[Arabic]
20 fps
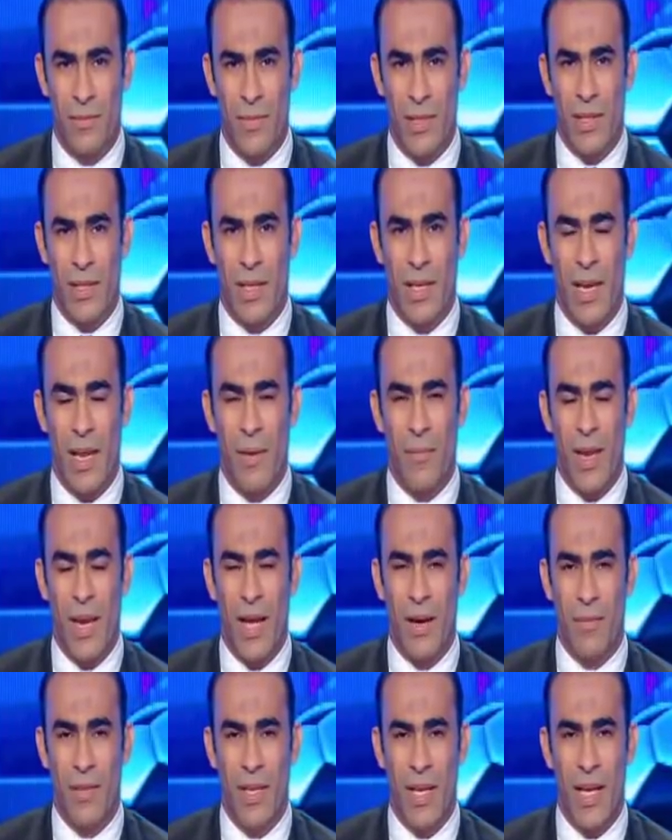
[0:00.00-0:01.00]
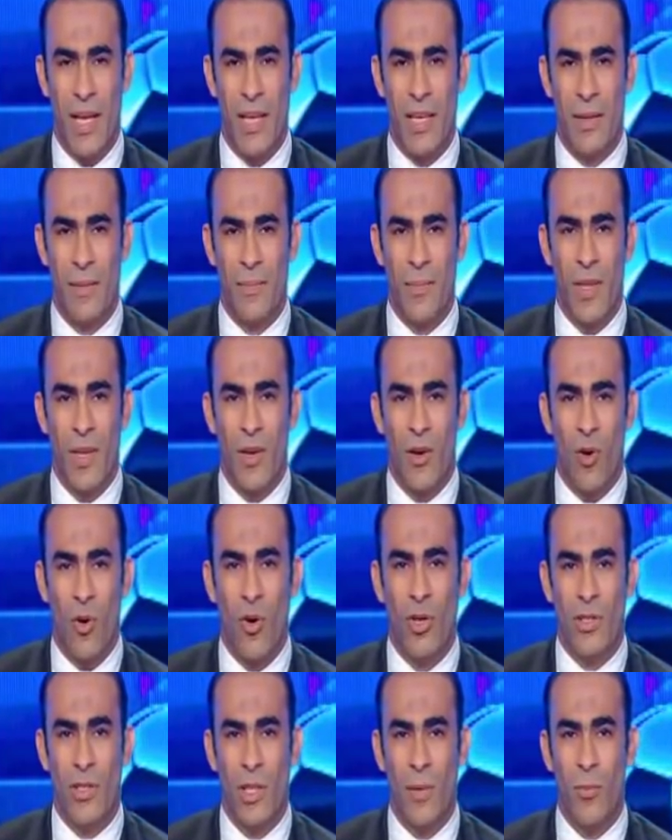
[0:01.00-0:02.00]
من خلال ملعب الاهلي
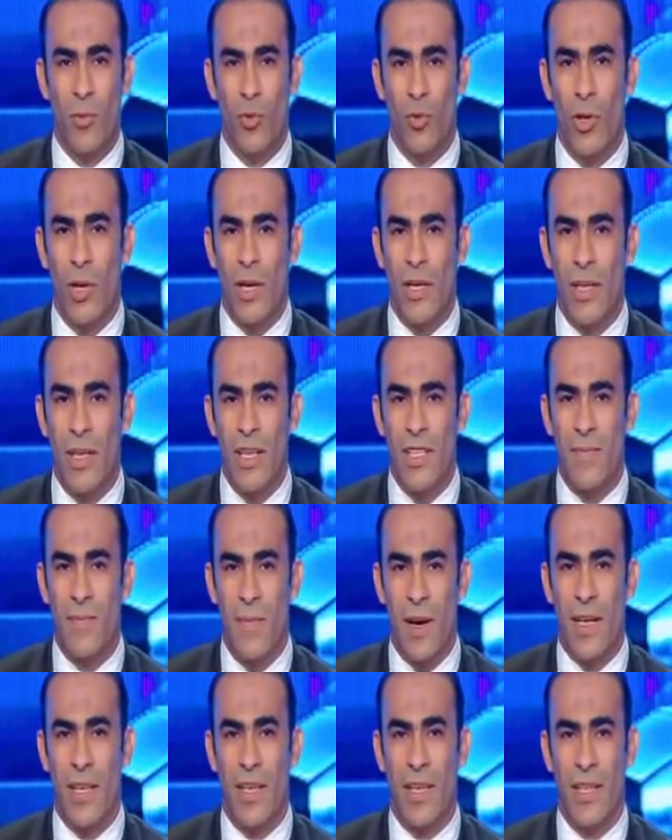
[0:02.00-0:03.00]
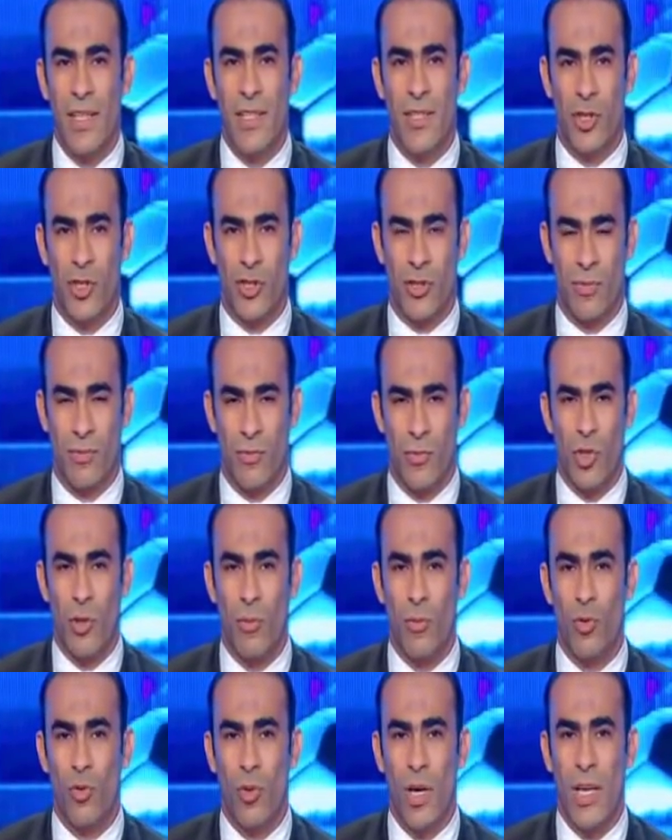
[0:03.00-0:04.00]
قلت البطوله ان اسمك يعيش
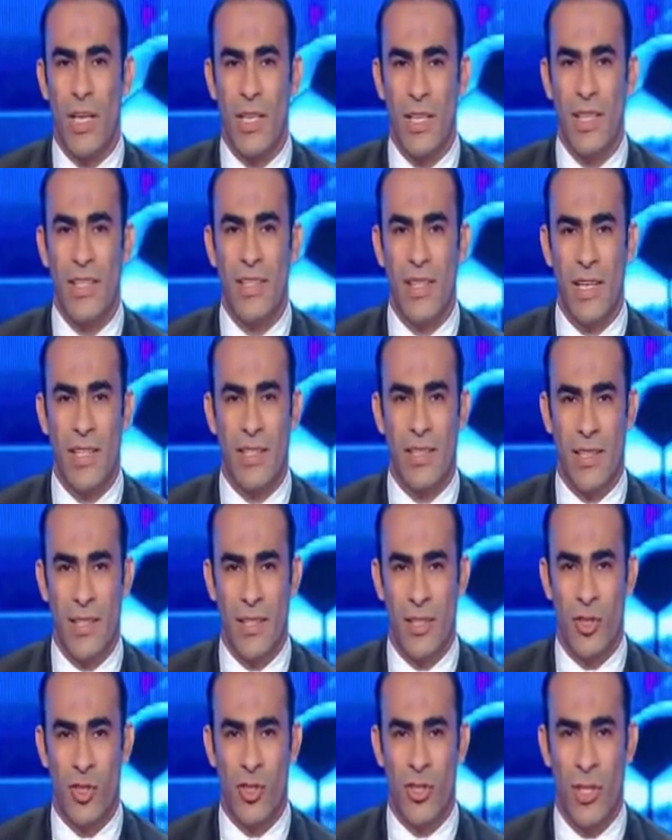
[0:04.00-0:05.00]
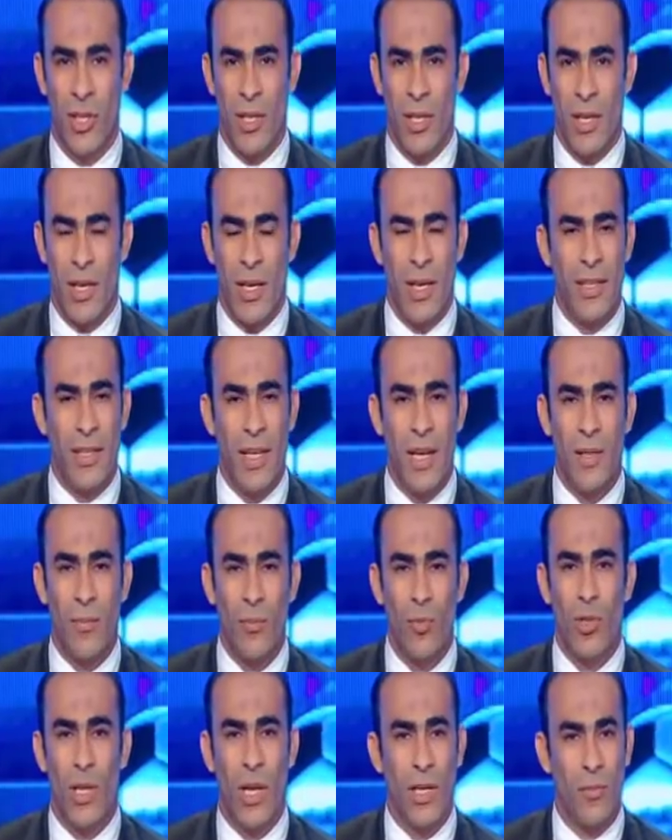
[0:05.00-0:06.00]
مش البطوله ان انت اللي تعيش انت
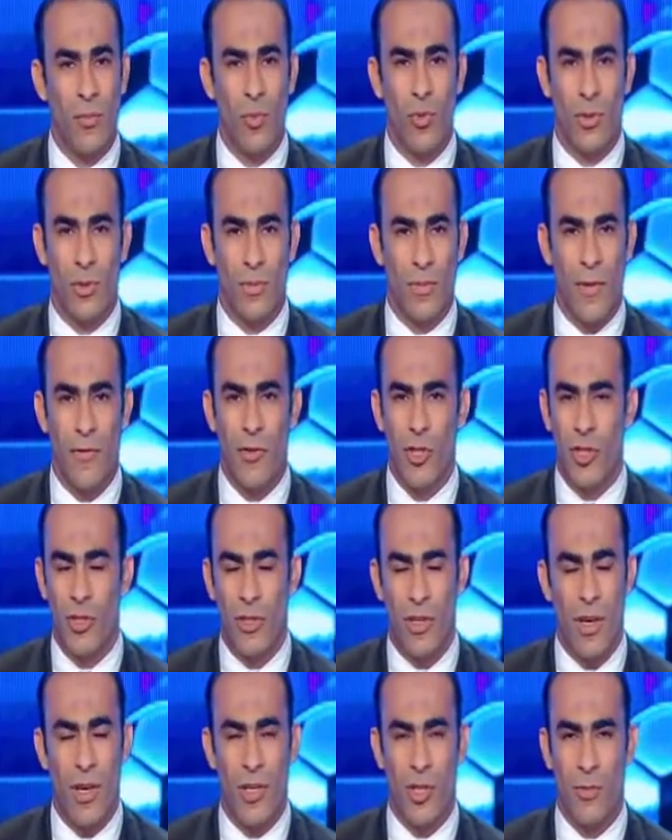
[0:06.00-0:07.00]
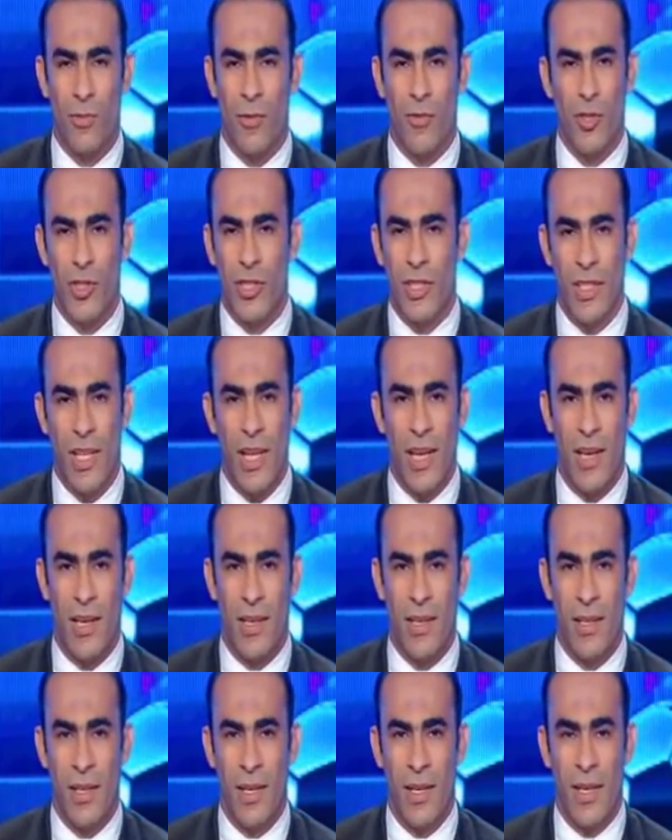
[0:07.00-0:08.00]
هتموت هتموت مفيش نقاش مفيش
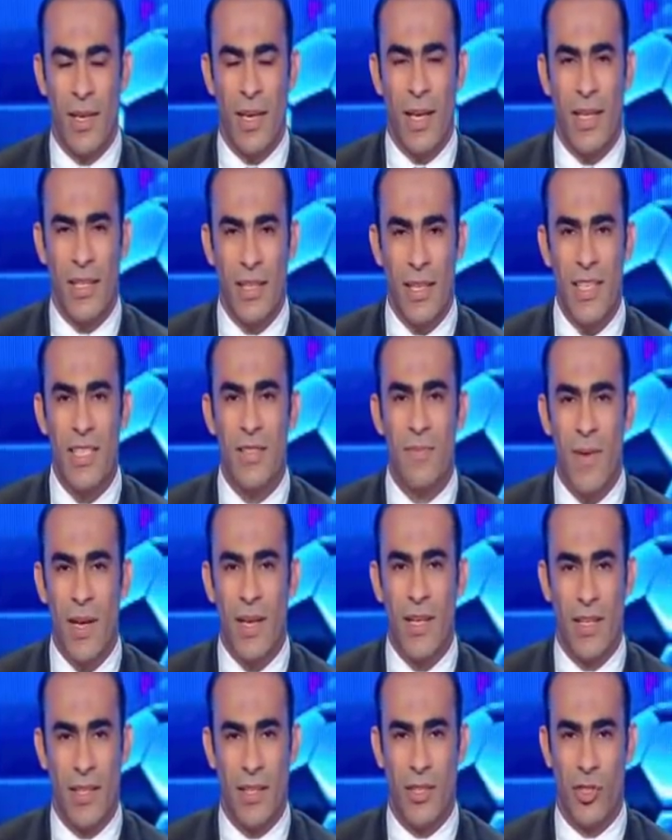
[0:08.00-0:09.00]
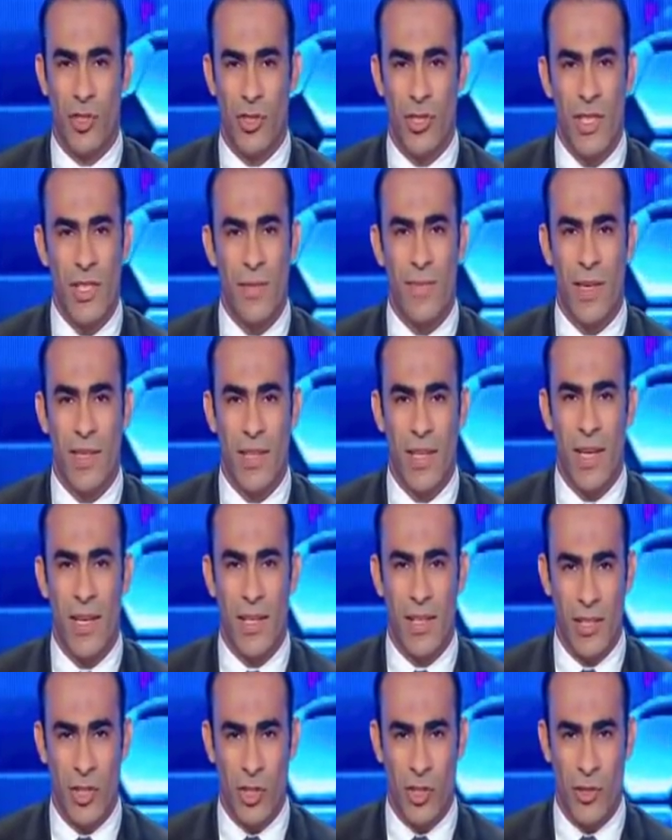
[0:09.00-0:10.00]
جدال لكن اسمك يعيش اسمك ده
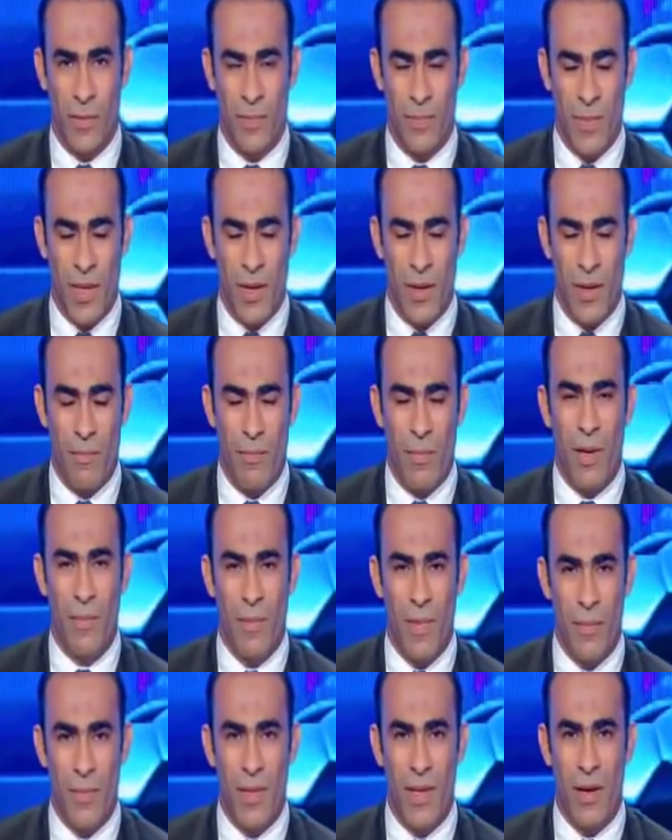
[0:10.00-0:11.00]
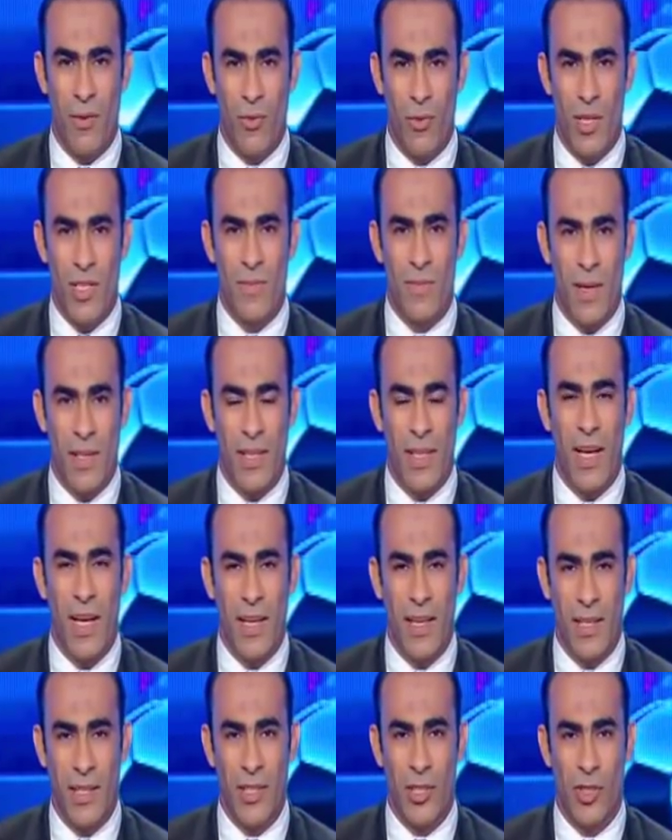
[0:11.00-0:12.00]
هيعيش بالمبدا واسمك ده
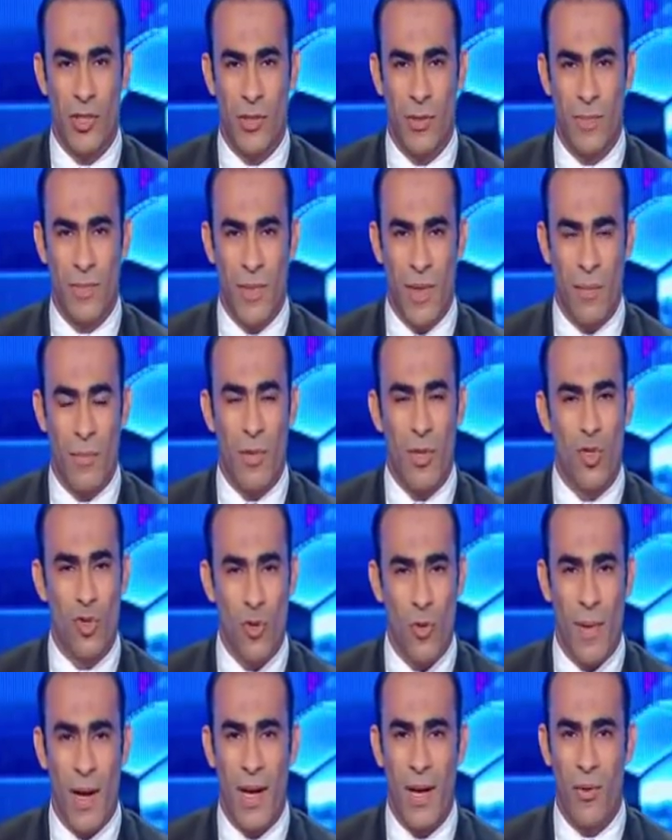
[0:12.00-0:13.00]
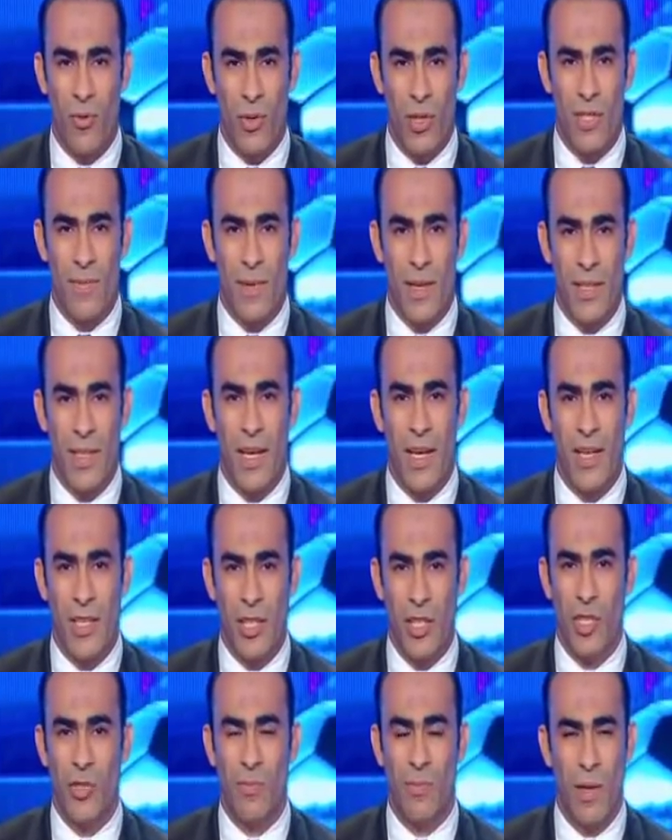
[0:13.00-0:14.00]
هيعيش بالسمعه واسمك ده
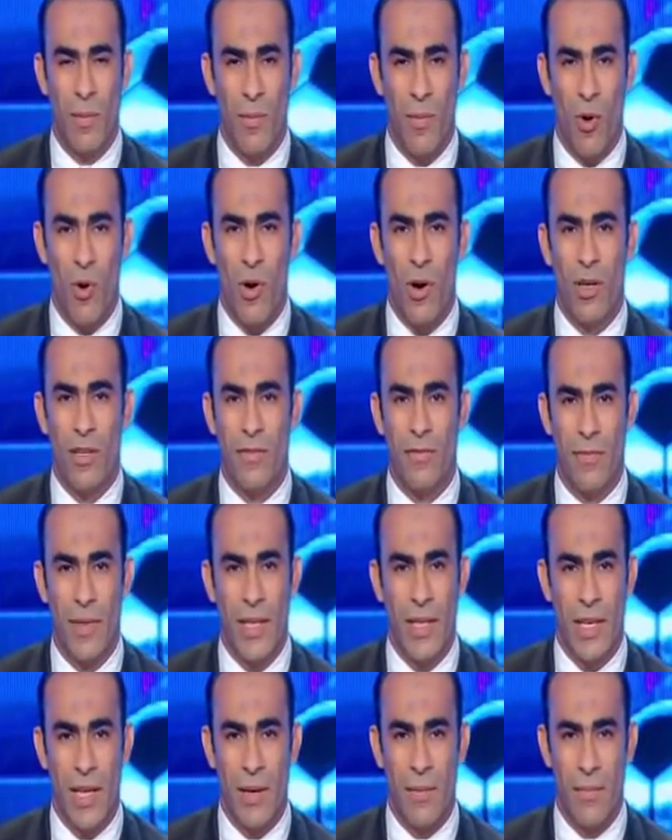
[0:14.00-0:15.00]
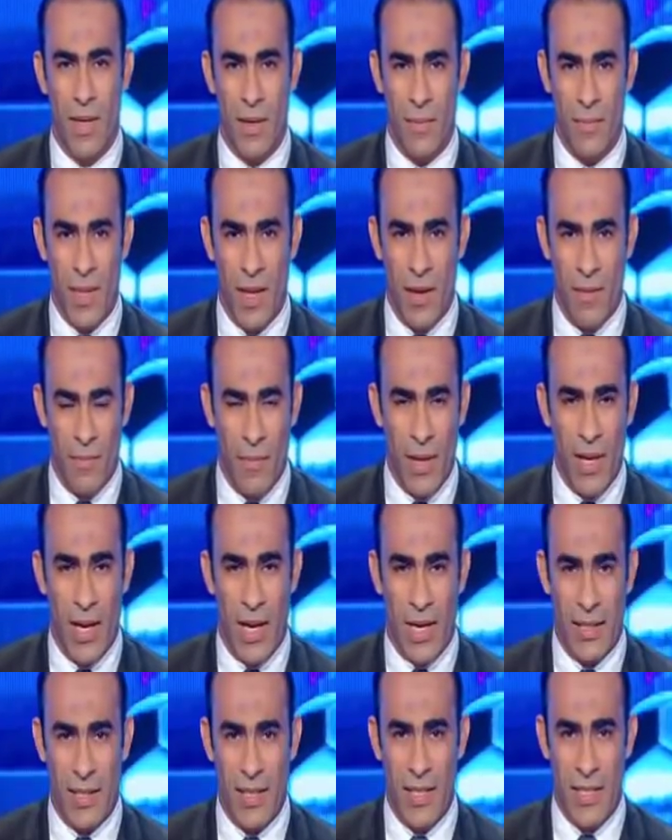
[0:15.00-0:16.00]
هيعيش بالمواقف بالكلمه
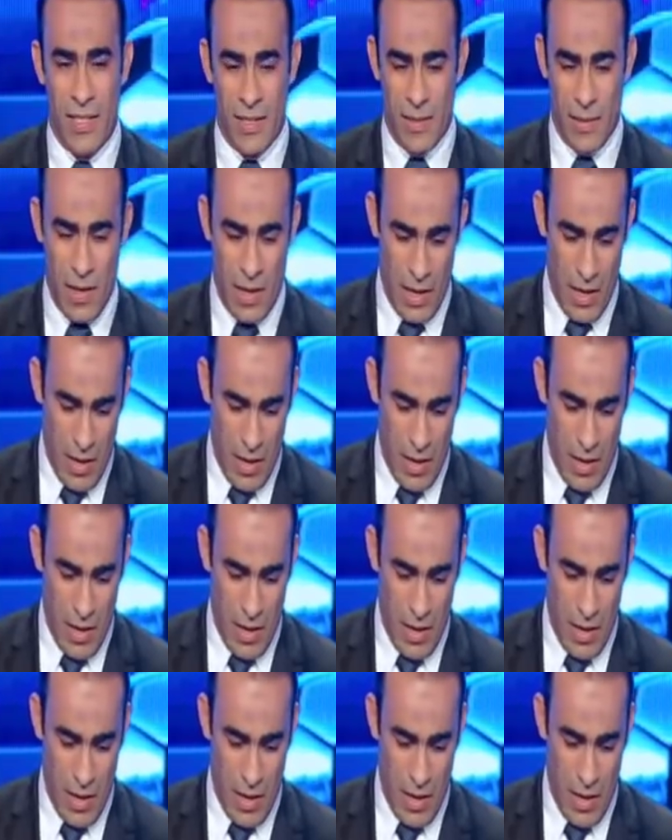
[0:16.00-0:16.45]
بالاحداث